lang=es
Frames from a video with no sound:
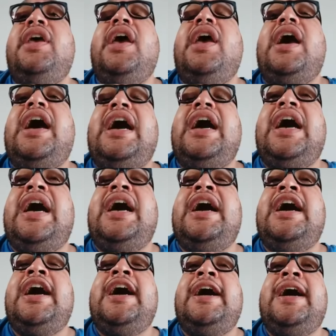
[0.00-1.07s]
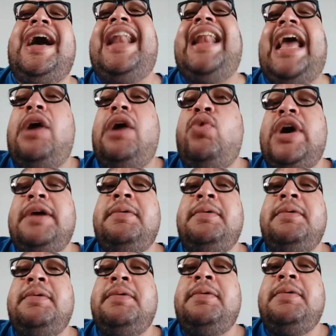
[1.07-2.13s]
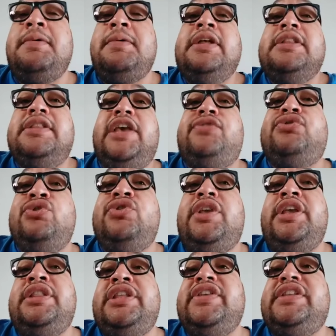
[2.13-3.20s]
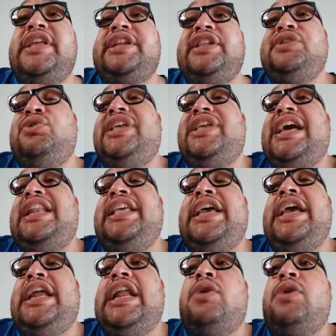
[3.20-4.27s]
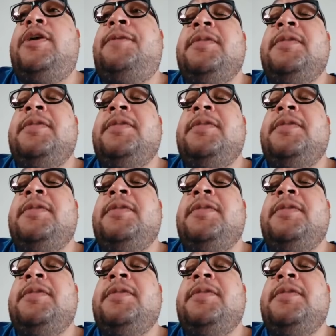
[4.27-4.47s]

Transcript: al agua de estos índices de riesgo de calidad del agua.